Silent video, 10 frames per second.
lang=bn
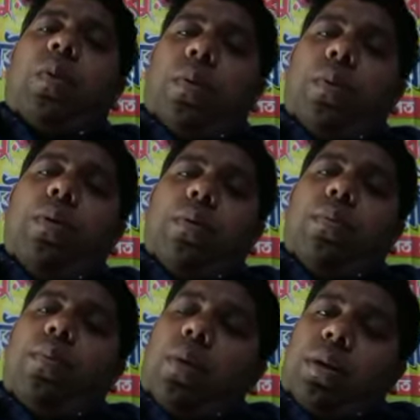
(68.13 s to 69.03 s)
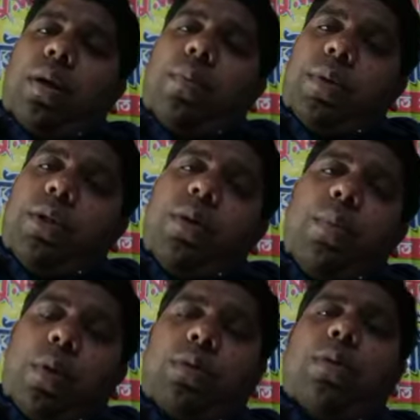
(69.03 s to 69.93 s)
অন্য তার পেছনে
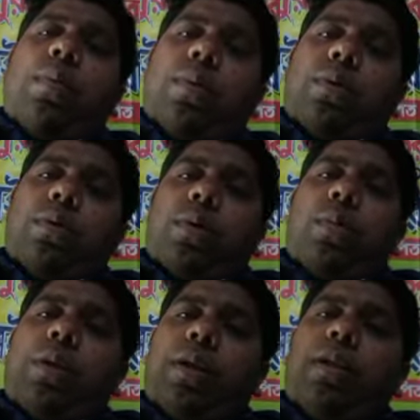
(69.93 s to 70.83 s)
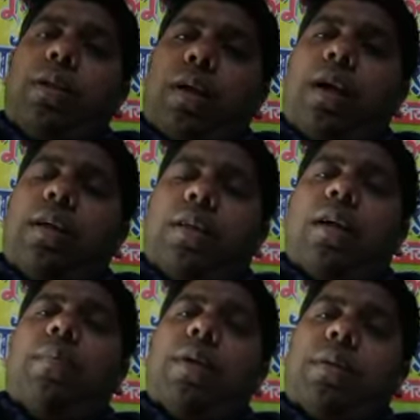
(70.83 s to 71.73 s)
পড়াশোনার পেছনে সময় দিন কাজে
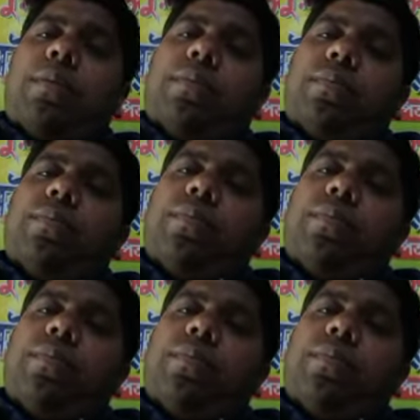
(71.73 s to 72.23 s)
লাগবে